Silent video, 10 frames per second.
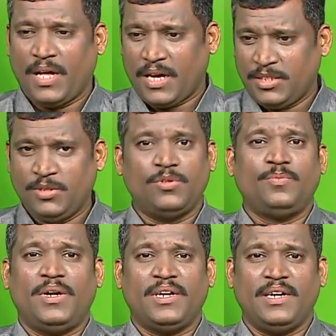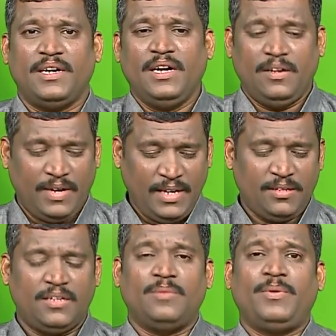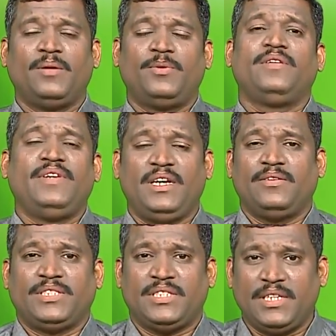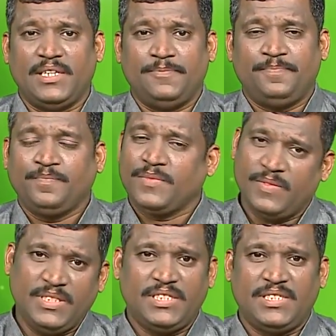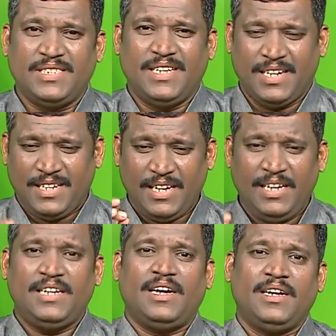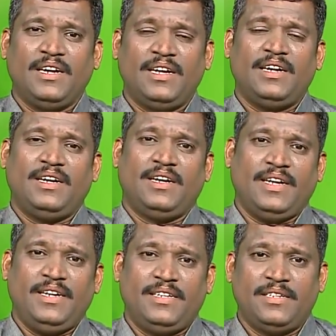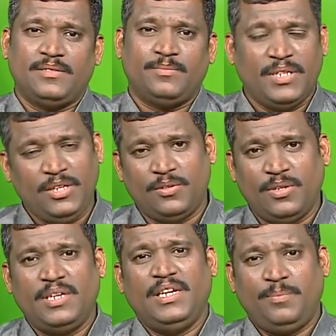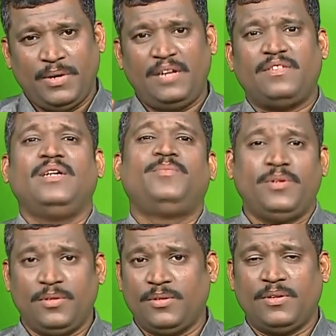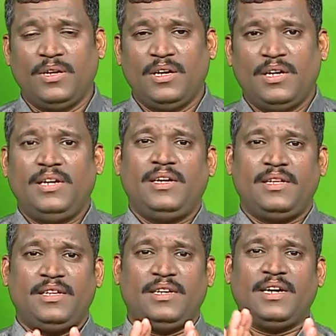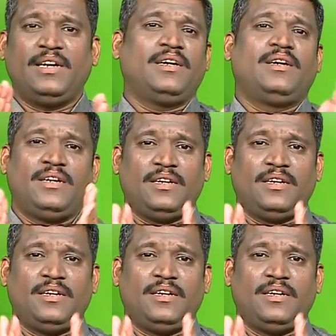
அரைச்சி கொடுப்பாங்க வாங்கிட்டு வந்து டப்பாவில் போட்டு வீட்டில் வச்சுக்கோங்க வச்சுட்டு டெய்லி காலையில் இல்லை நைட்டு மதியம் எப்போல்லாம் வாய்ப்பு இருக்குதோ நீங்கள் இந்த கண்ட கண்ட